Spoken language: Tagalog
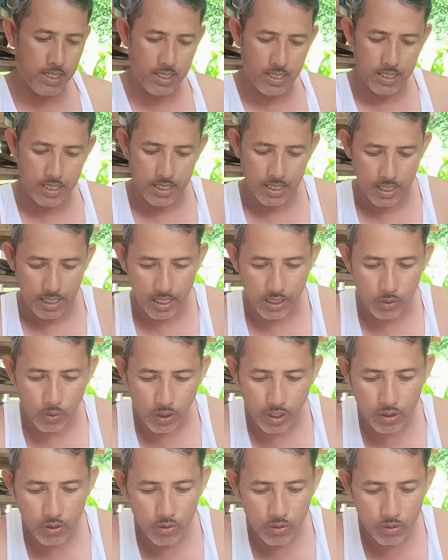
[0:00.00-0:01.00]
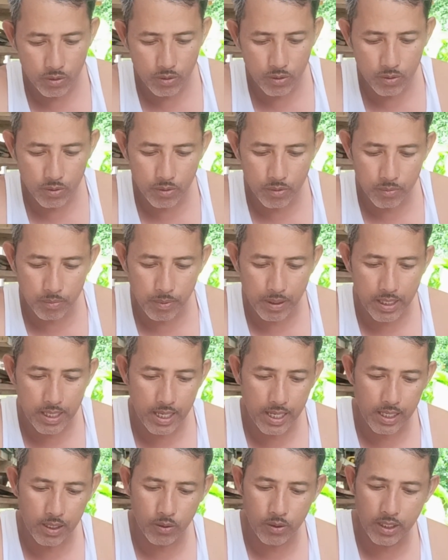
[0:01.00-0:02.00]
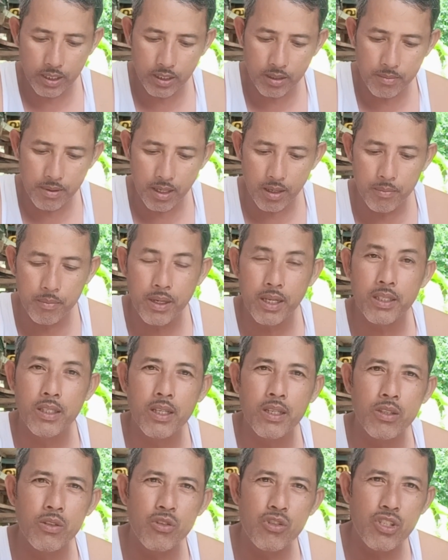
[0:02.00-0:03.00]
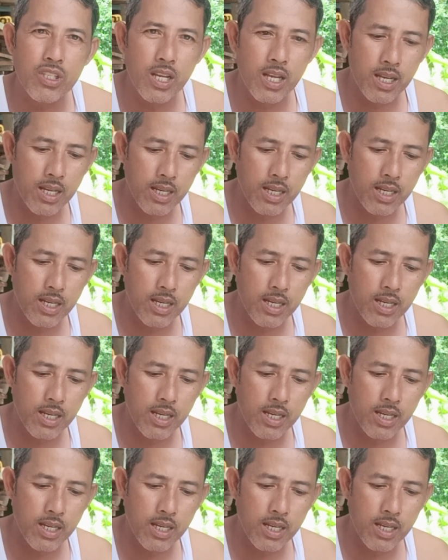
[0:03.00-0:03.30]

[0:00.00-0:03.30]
Katulad nung paghahalo natin mga ka-brother doon sa